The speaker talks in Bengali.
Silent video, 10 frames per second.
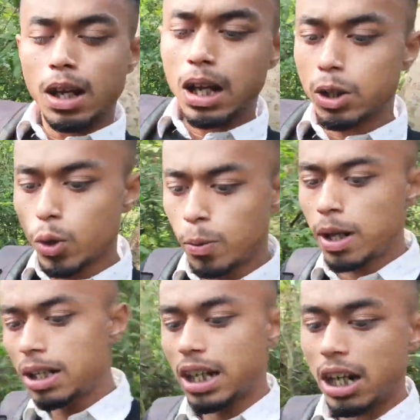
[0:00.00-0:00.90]
আর তোমরা
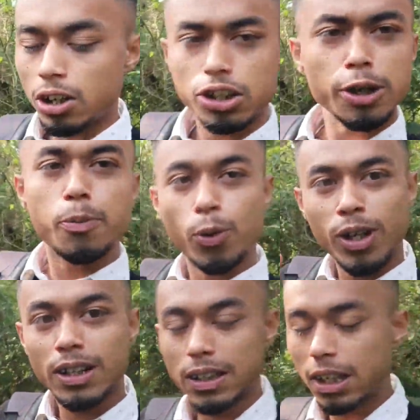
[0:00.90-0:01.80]
যারা হচ্ছে
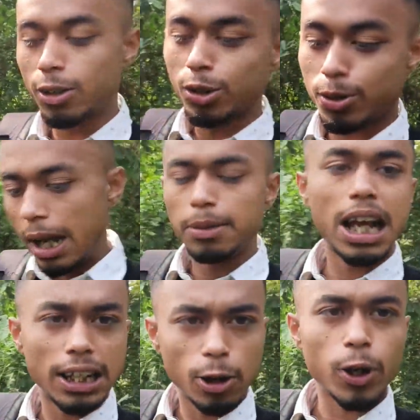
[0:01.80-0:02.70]
বনগাতে থাকো আমি
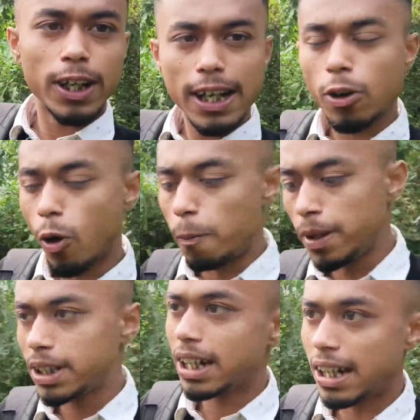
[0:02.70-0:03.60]
জানি অনেকে কম
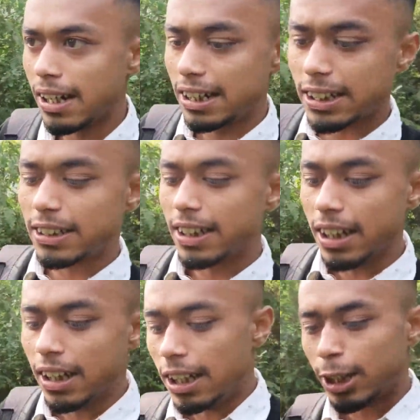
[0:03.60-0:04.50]
বেশি এখানে এসেছে
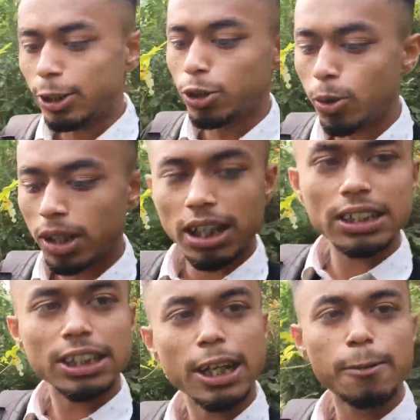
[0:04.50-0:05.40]
কিন্তু তোমাদের
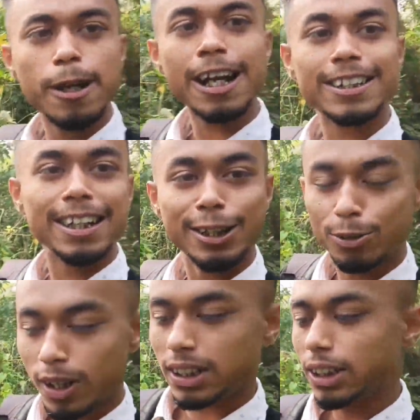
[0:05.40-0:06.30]
কাছে আমার একটা
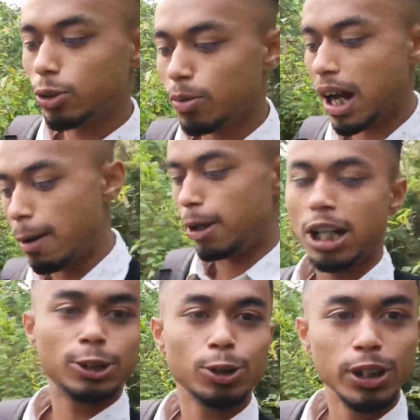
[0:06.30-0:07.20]
রিকোয়েস্ট যে তোমরা আবার
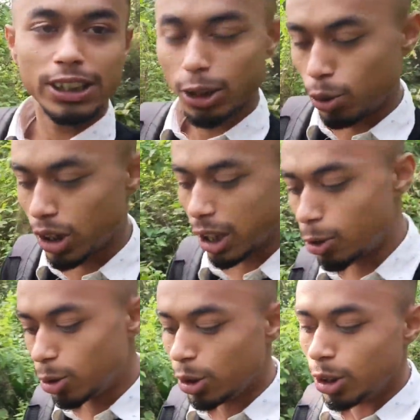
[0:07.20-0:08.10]
আসো এসে ঘুরে যাও
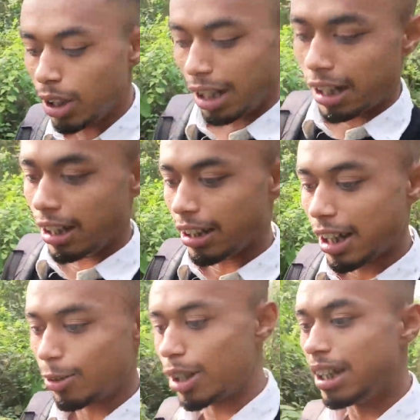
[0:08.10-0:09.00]

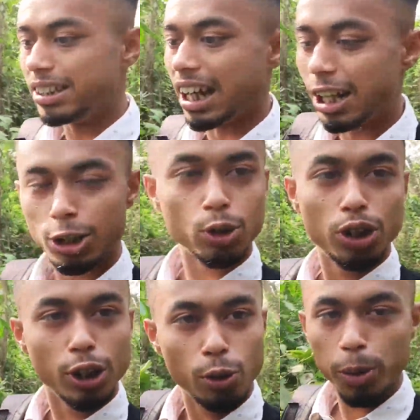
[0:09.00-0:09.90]
কেননা এই জায়গাটা
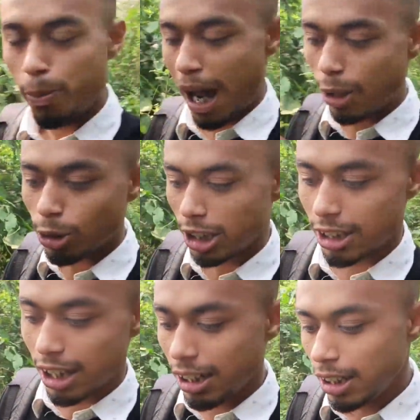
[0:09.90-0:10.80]
সত্যি খুবই ভালো
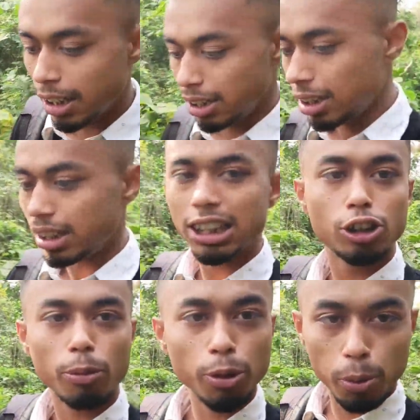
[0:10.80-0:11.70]
জায়গা
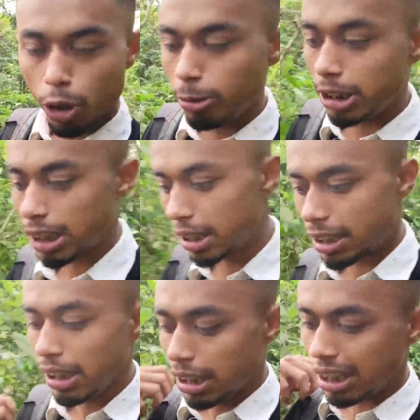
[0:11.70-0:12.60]
নিস্তব্ধ পরিবেশ আর কি
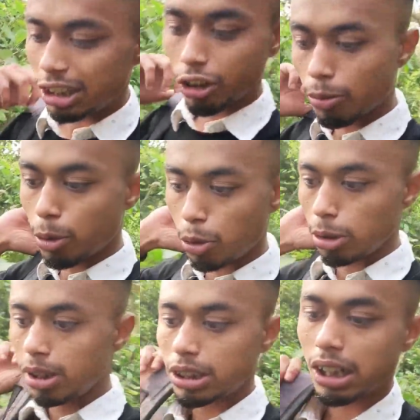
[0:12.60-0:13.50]
নিস্তব্ধ
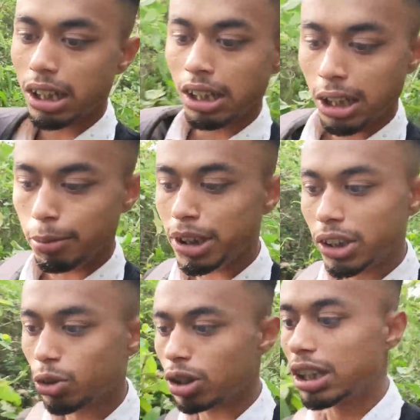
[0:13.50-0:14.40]
পরিবেশে
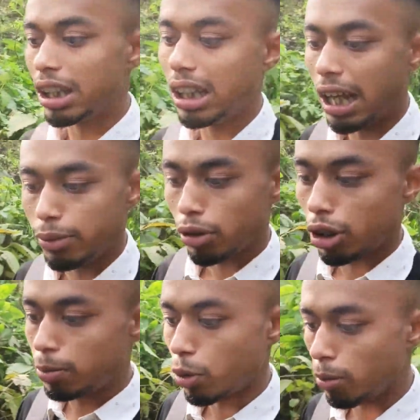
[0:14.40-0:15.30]
বিশেষ করে যাদের লাইফে
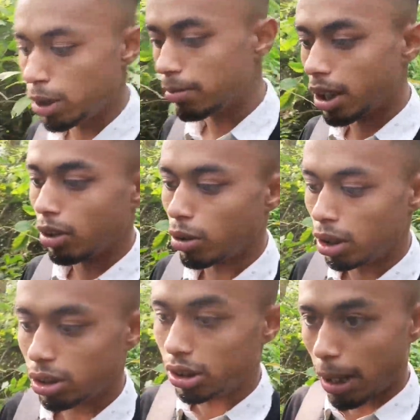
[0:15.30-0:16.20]
অনেক প্রবলেম থাকে অনেক
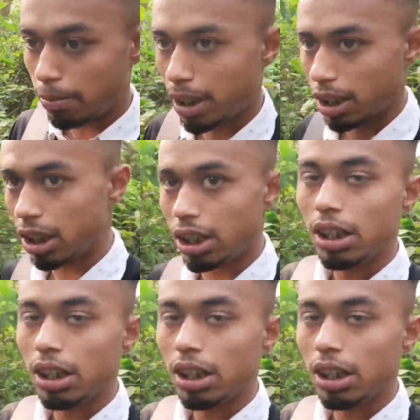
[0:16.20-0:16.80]
চাপ থাকে